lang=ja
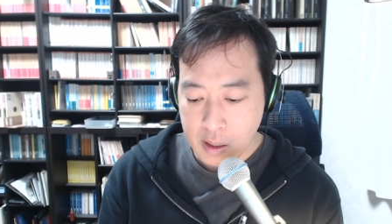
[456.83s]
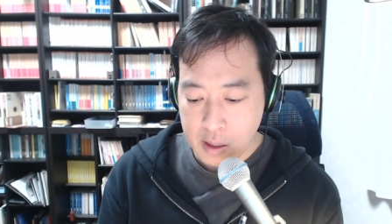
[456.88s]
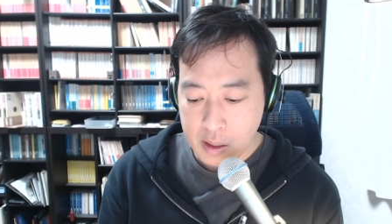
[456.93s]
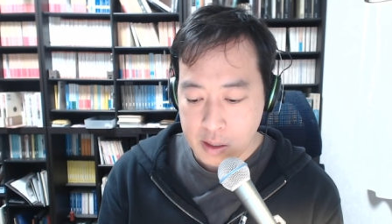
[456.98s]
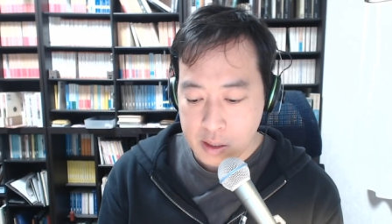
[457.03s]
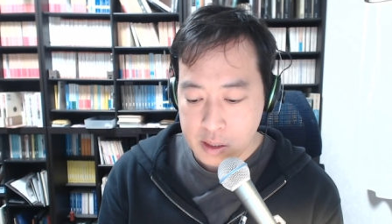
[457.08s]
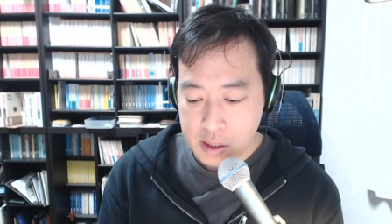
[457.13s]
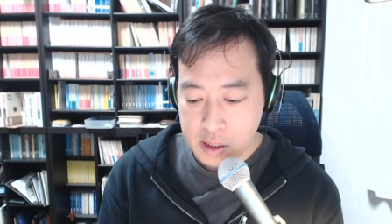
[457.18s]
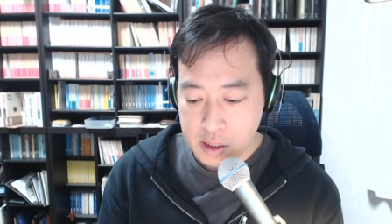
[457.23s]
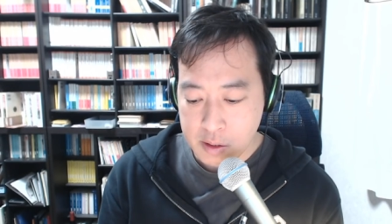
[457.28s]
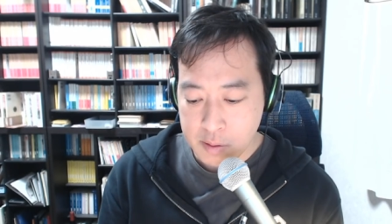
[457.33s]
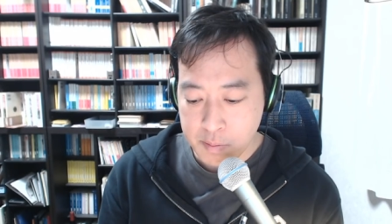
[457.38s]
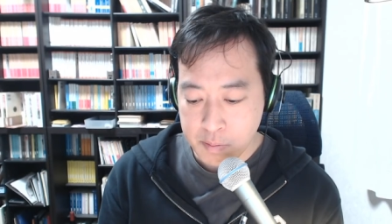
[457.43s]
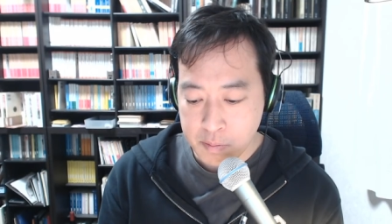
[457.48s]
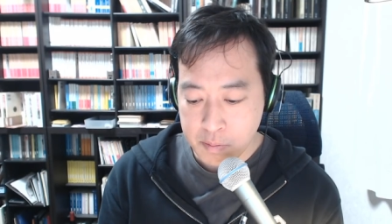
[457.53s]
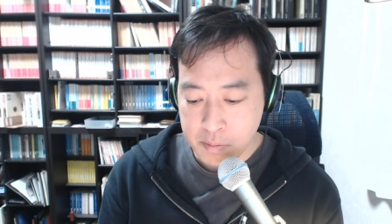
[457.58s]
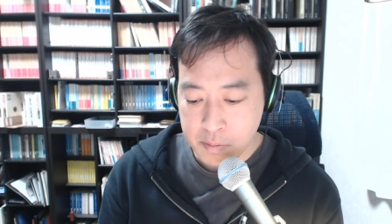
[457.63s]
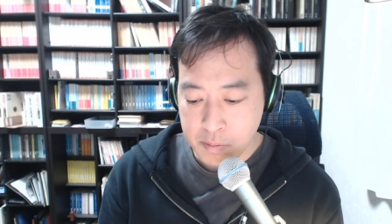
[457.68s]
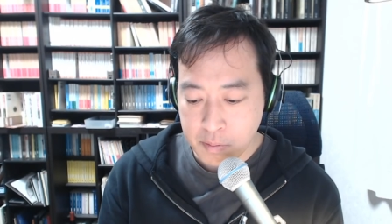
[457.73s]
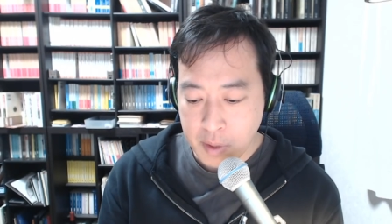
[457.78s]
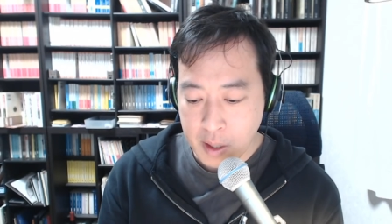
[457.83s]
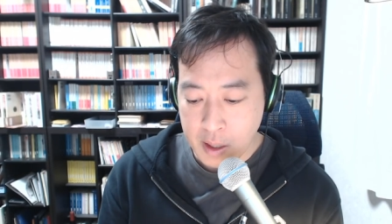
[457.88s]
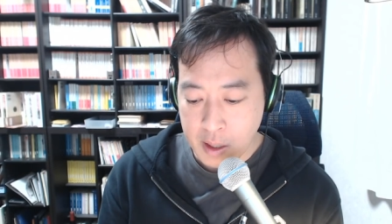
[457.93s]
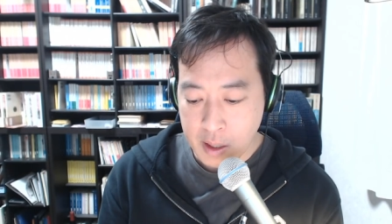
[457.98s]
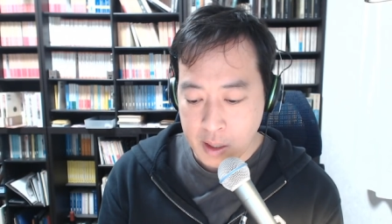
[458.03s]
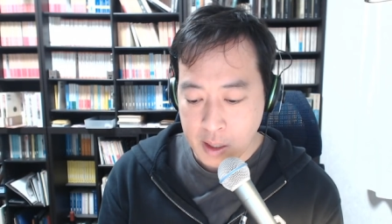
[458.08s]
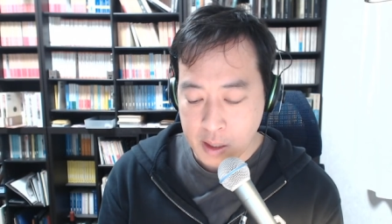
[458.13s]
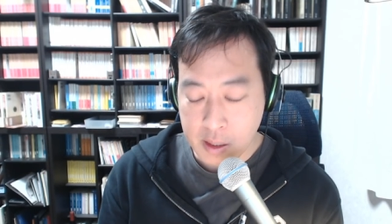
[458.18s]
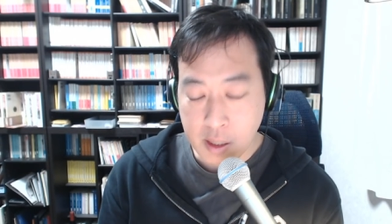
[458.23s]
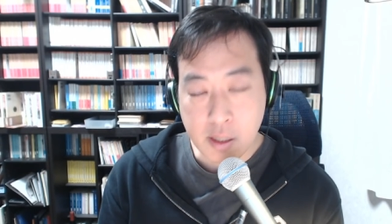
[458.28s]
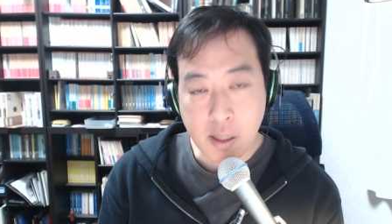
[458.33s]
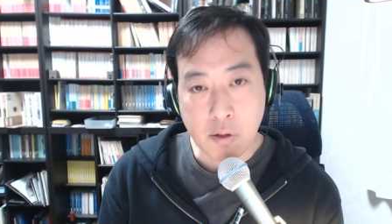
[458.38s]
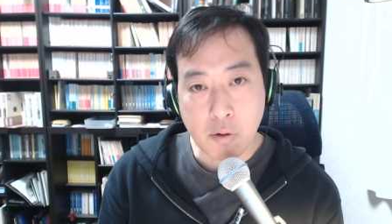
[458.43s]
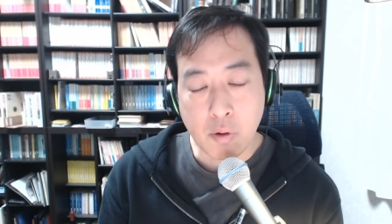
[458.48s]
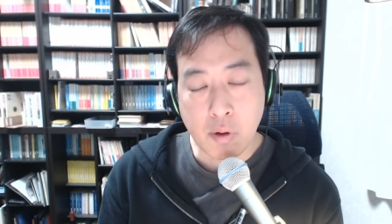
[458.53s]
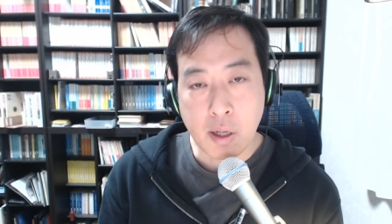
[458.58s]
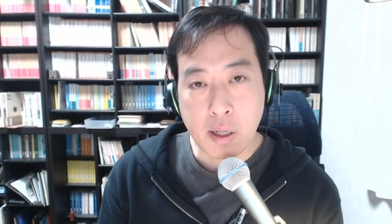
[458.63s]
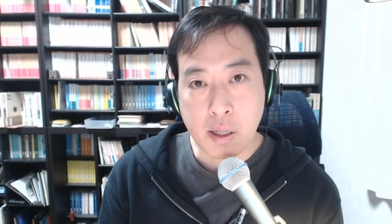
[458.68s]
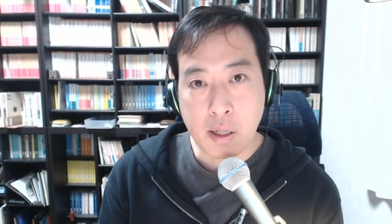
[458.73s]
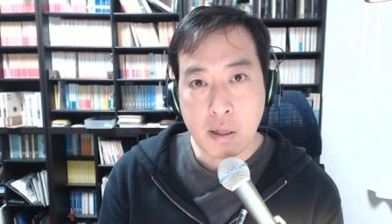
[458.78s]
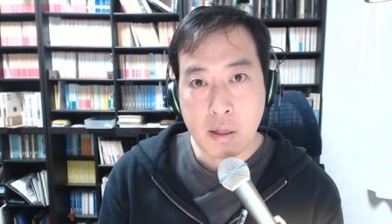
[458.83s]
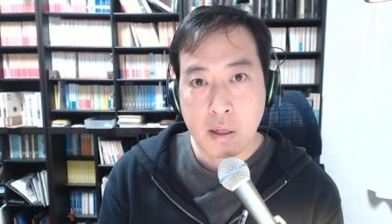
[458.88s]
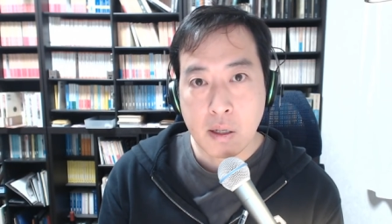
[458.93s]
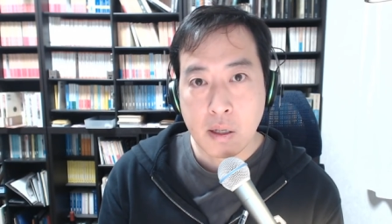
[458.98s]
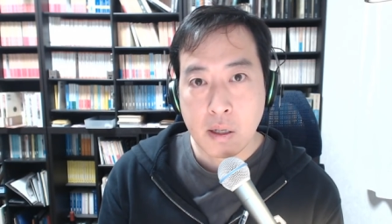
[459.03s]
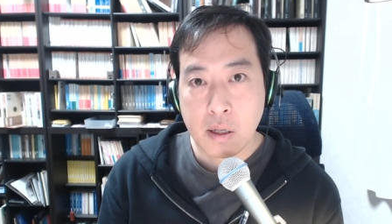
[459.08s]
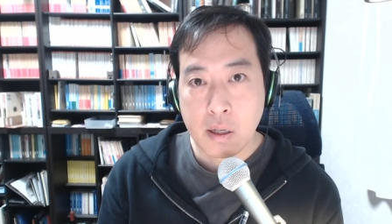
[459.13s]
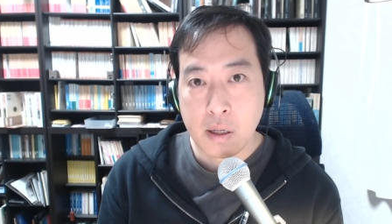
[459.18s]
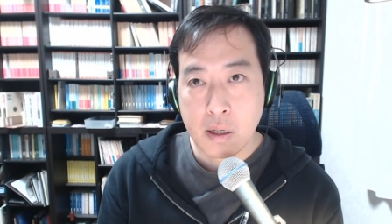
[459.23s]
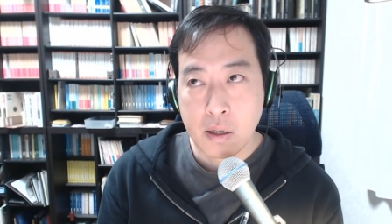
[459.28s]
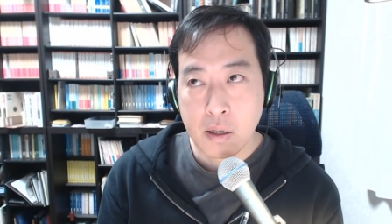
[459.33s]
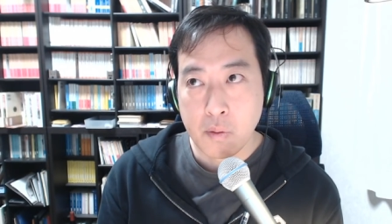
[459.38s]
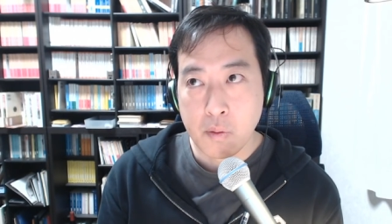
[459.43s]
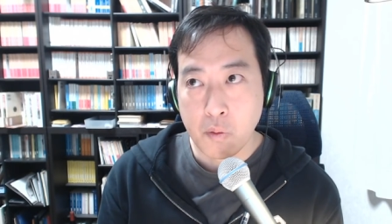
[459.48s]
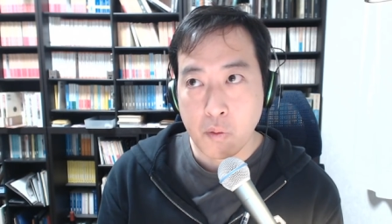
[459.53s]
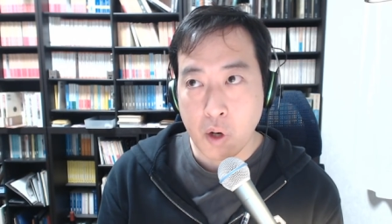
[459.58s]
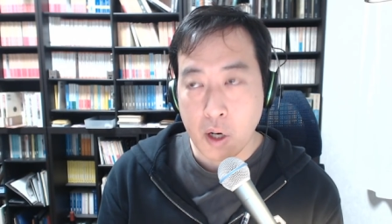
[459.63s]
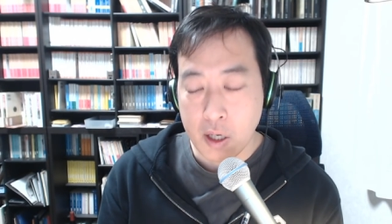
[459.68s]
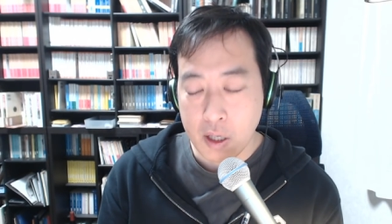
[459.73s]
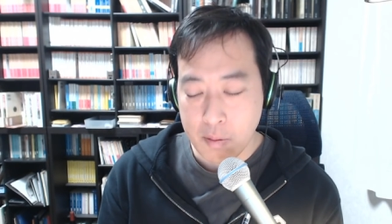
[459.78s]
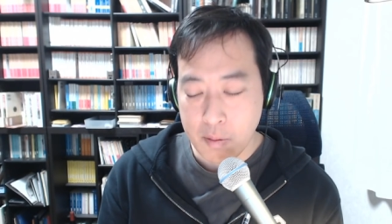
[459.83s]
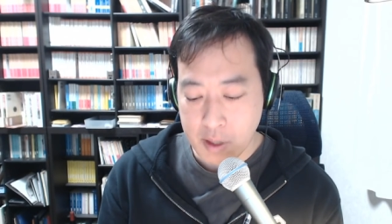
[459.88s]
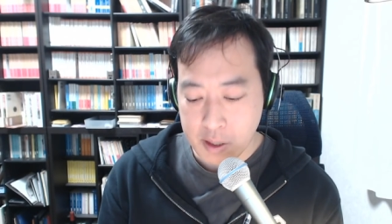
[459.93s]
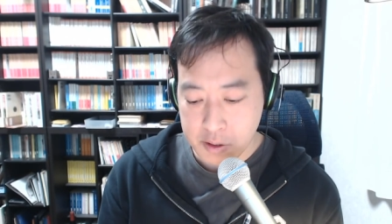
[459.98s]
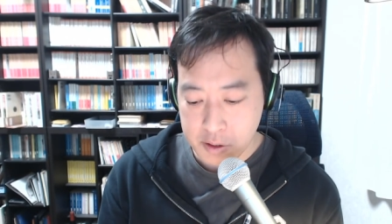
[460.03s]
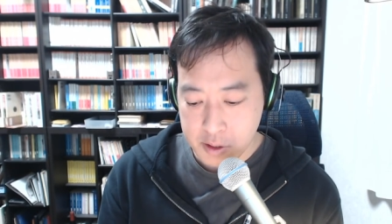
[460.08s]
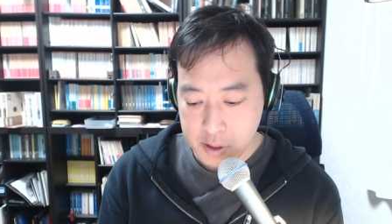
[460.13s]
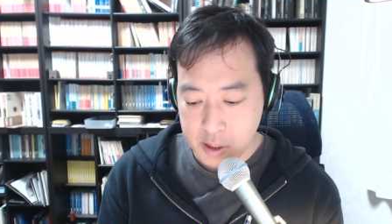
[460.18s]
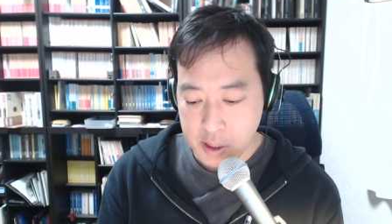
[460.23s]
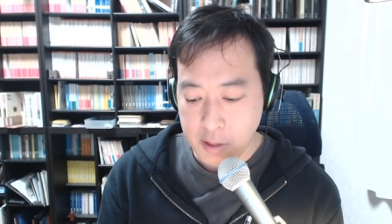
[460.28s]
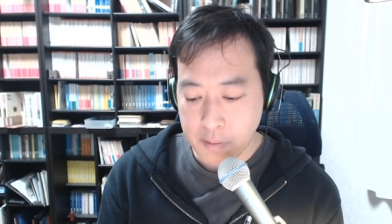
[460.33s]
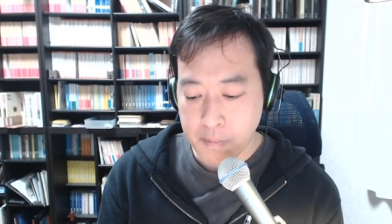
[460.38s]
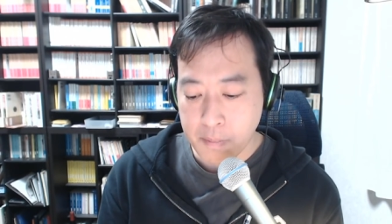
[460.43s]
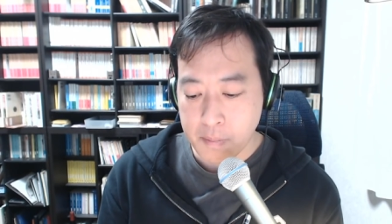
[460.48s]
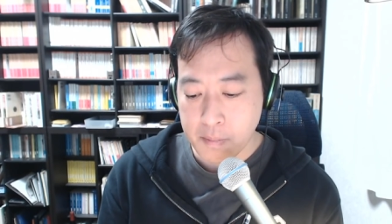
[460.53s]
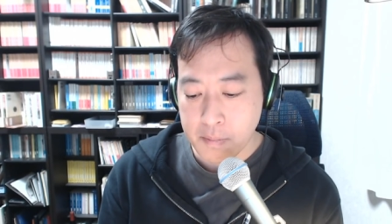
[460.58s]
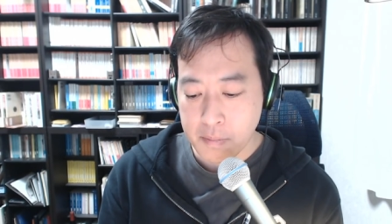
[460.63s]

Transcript: 新版が出たのかなもありますし、